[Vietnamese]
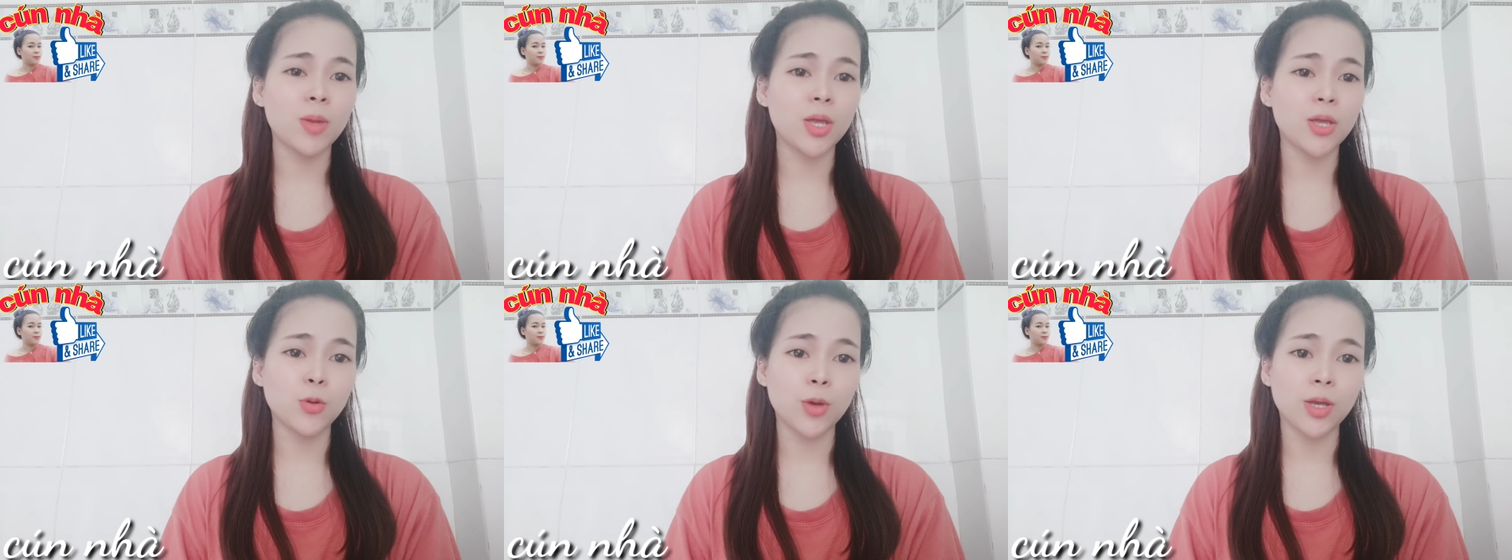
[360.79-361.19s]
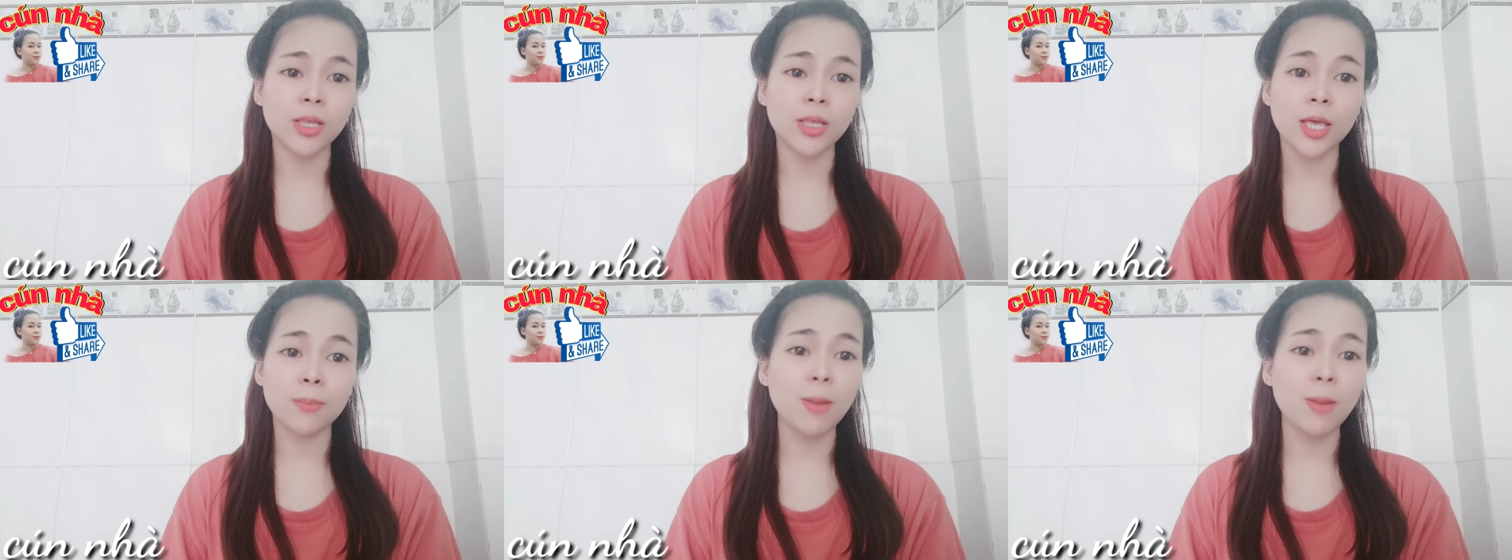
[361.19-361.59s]
không
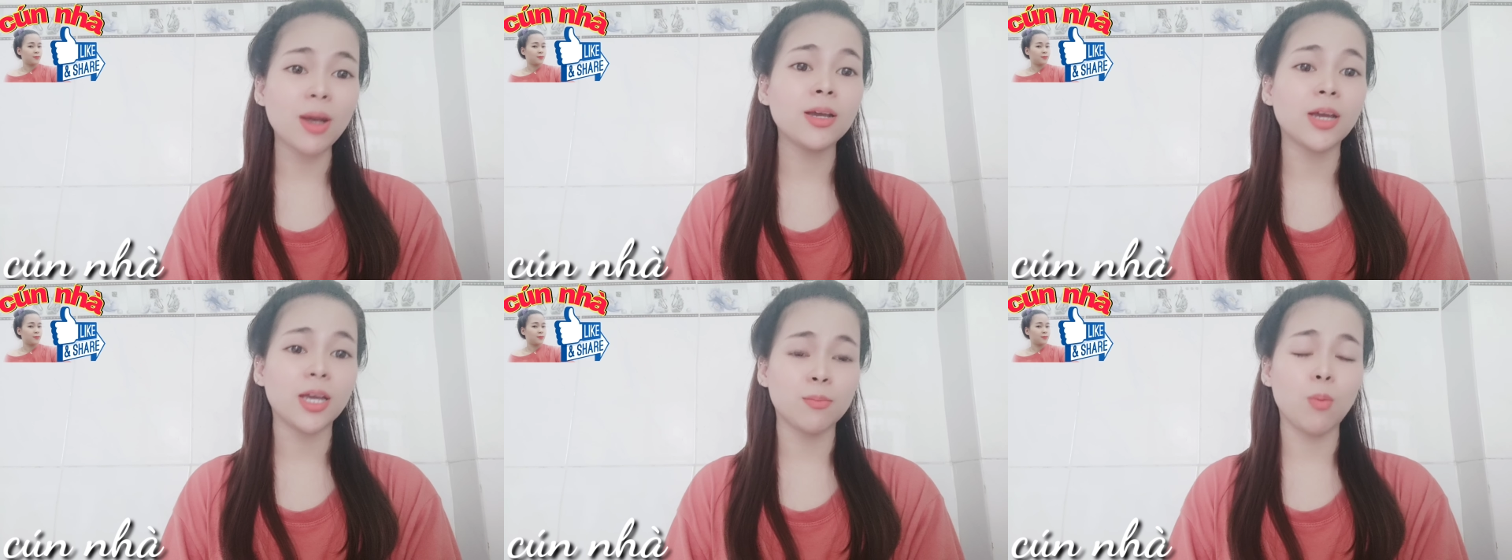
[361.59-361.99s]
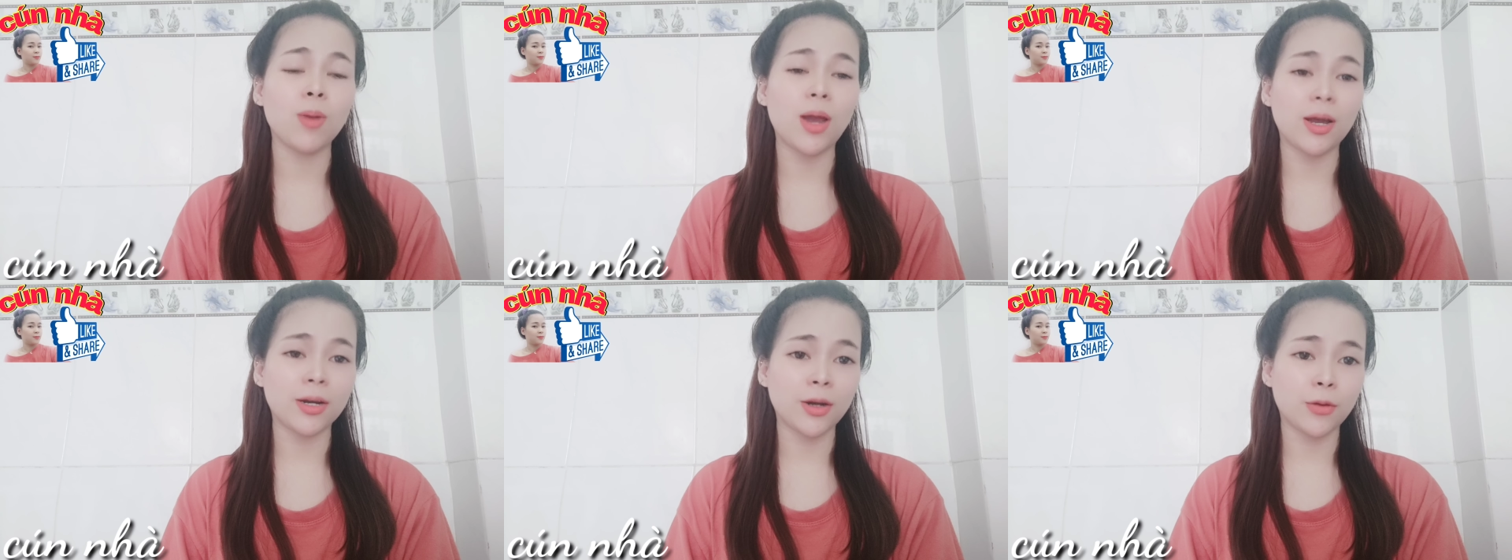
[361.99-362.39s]
phải là vì những
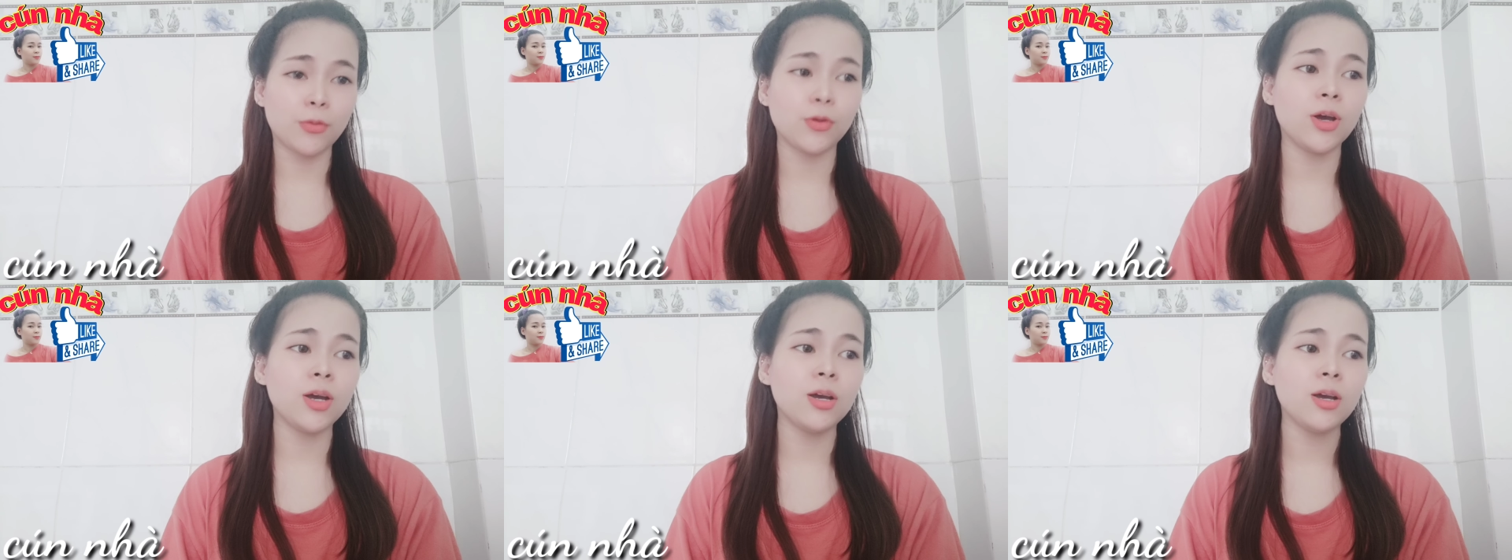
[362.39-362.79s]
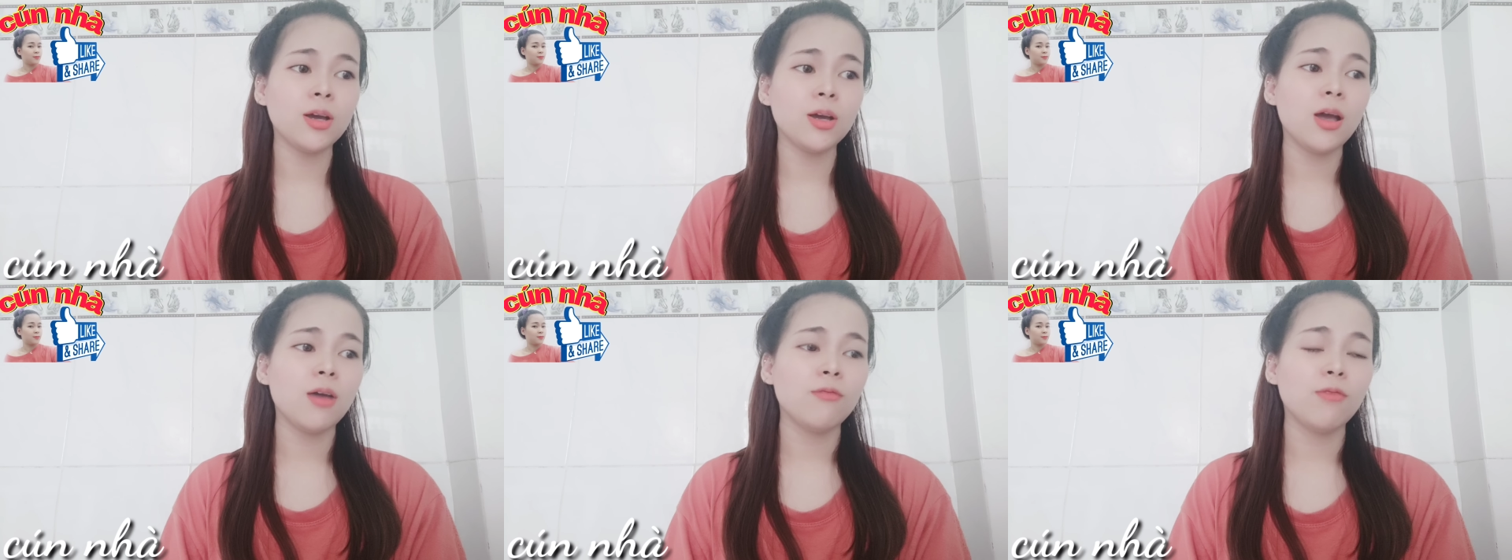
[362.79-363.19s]
cái câu chuyện như thế
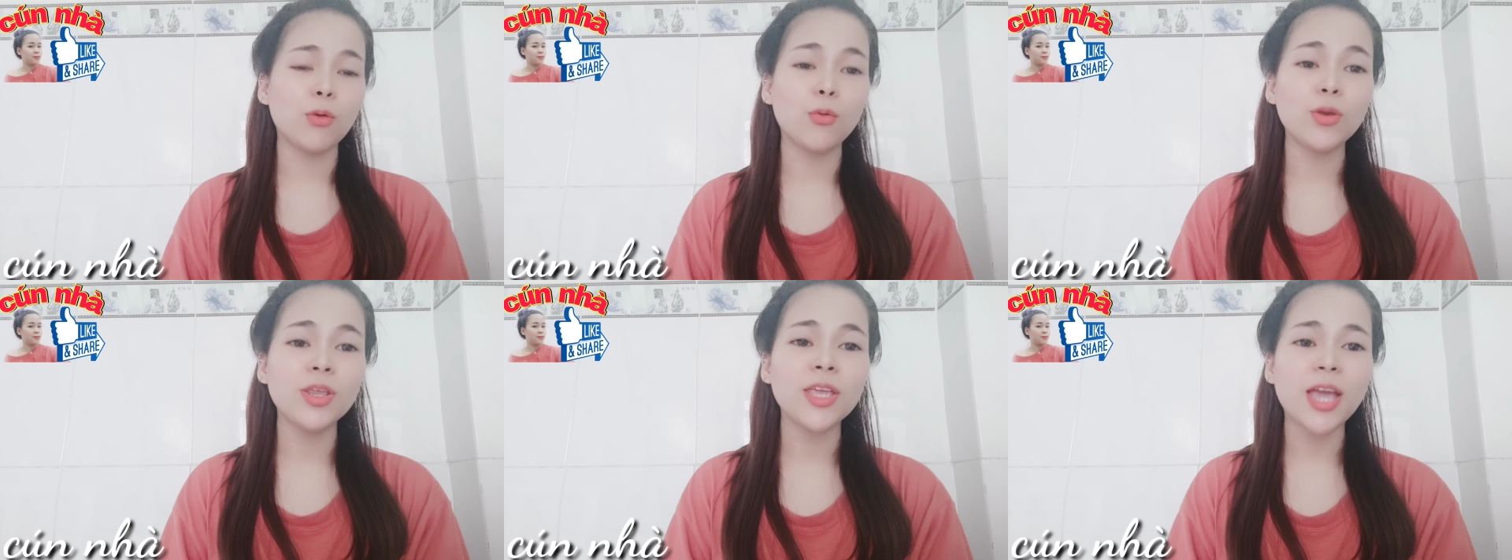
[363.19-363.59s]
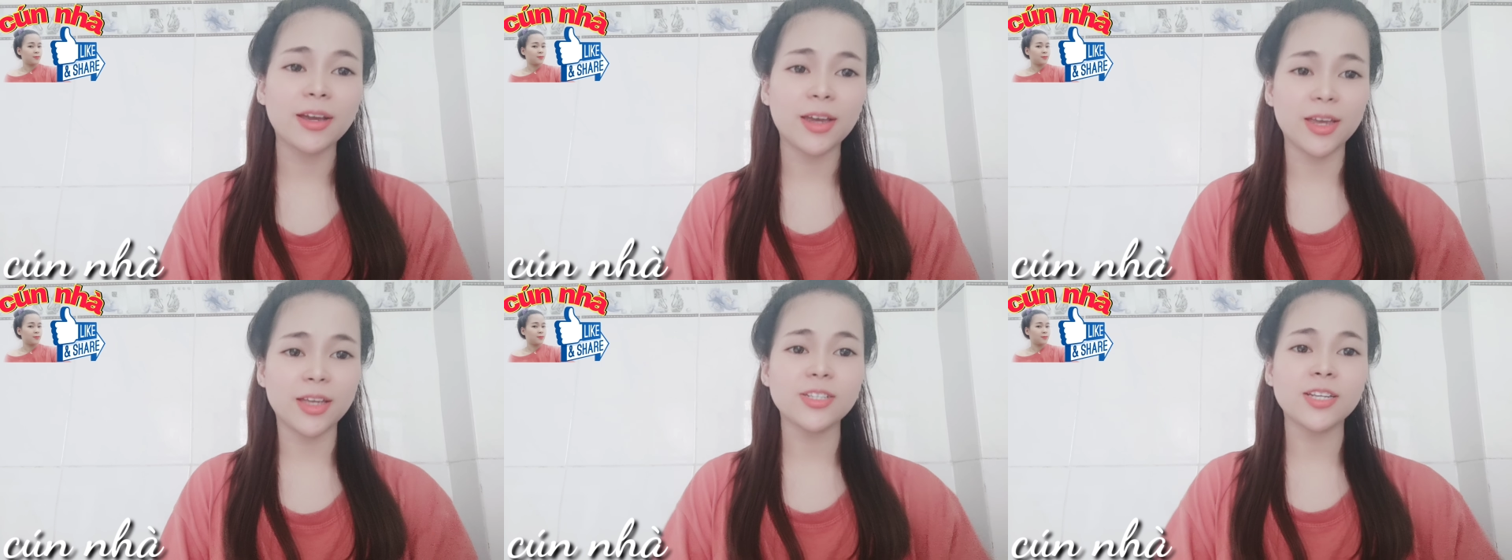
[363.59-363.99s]
này
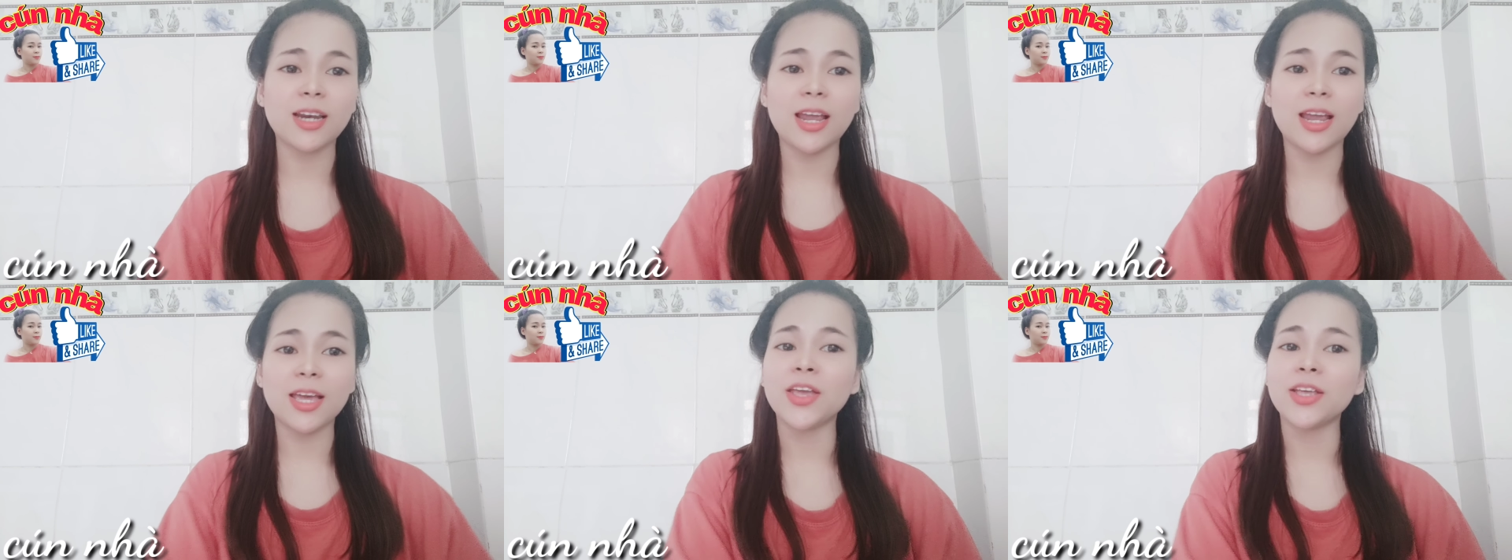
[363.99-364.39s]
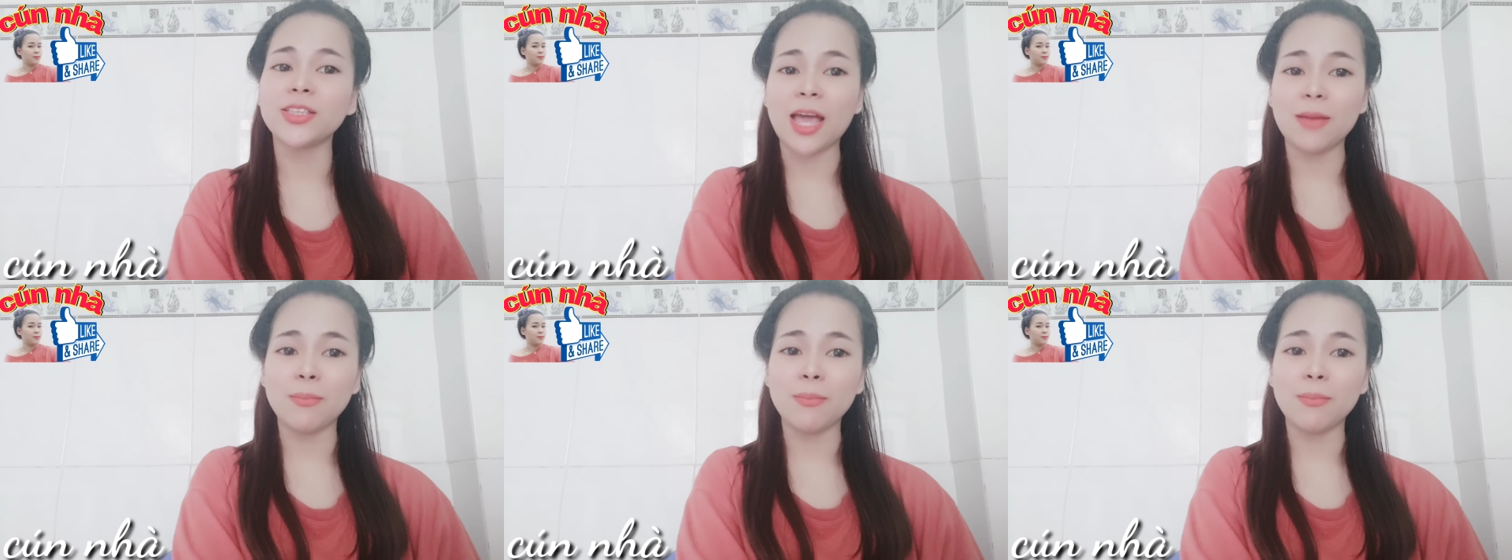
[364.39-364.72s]
mà sẽ làm ảnh hưởng đến